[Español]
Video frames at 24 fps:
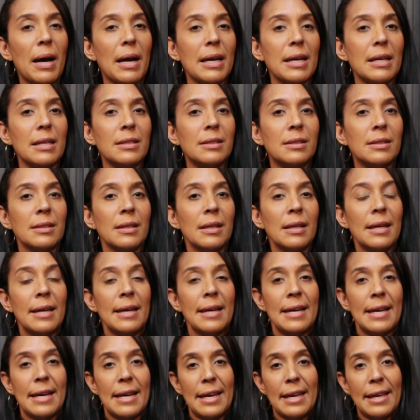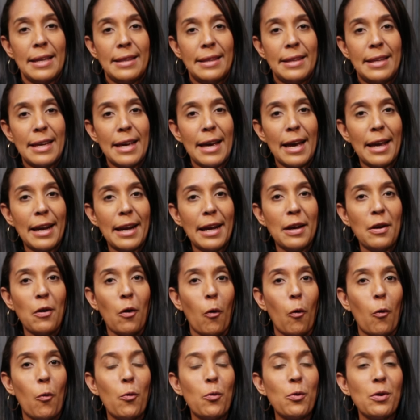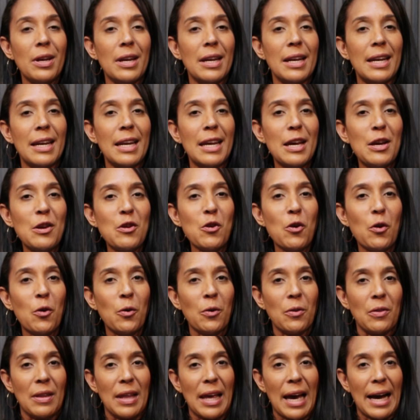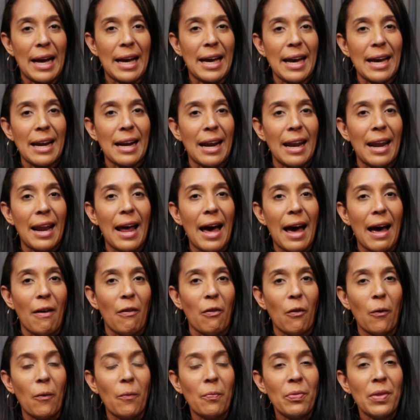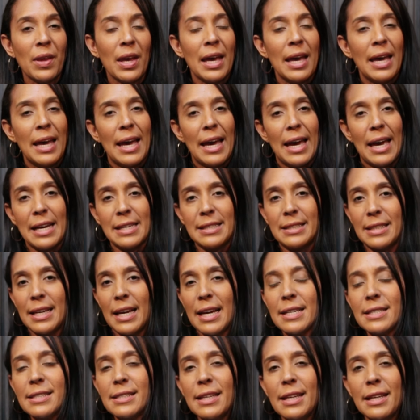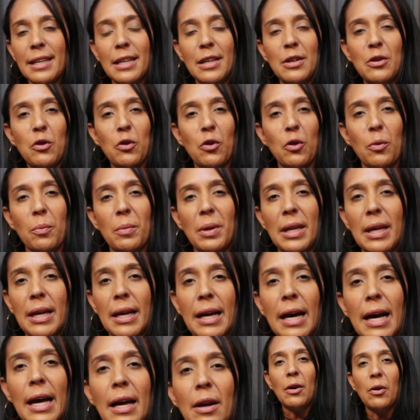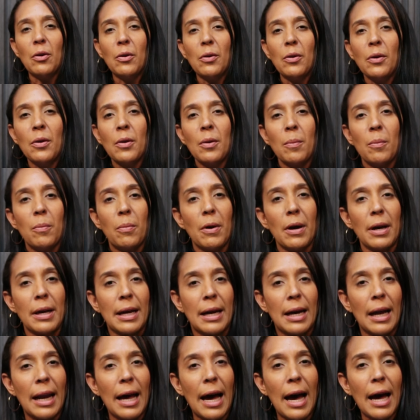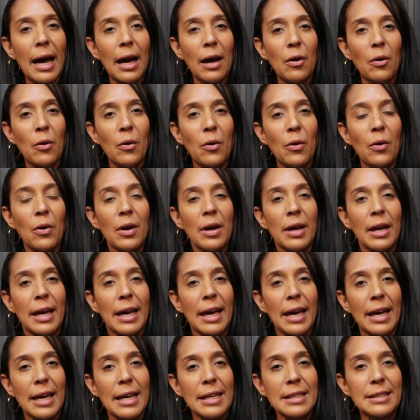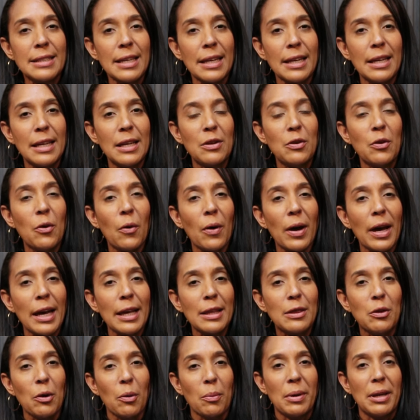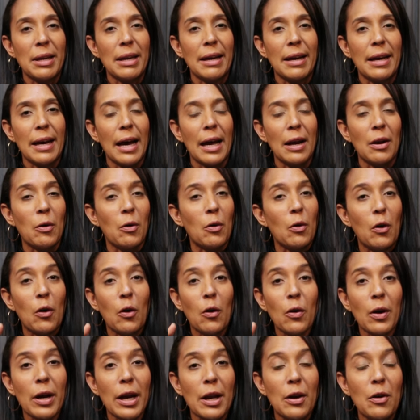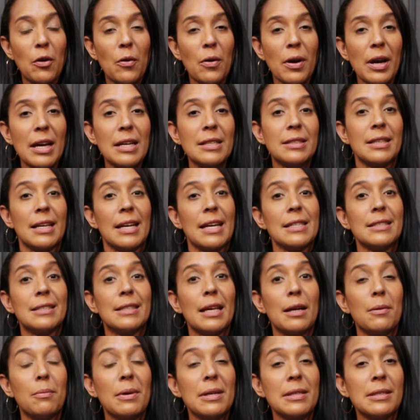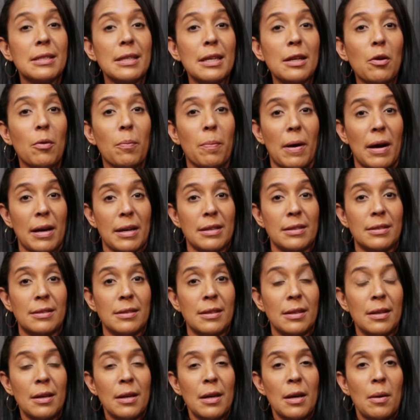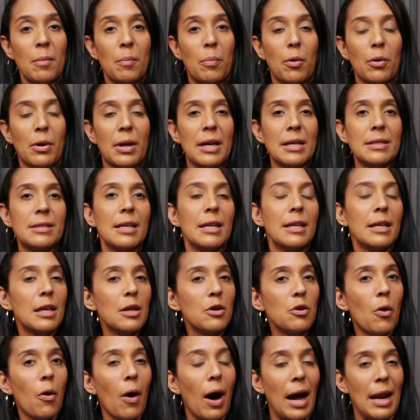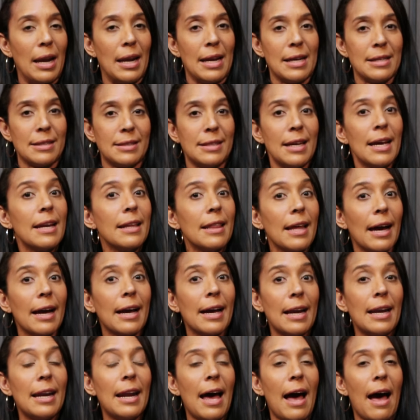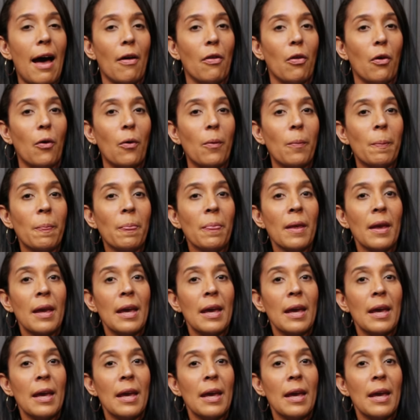país y tienen un niño de aquel lado? es ese niño dominicano, pues claro que ese niño es dominicano. Lo que no es es del vecino país, porque ese niño al nacer de aquel lado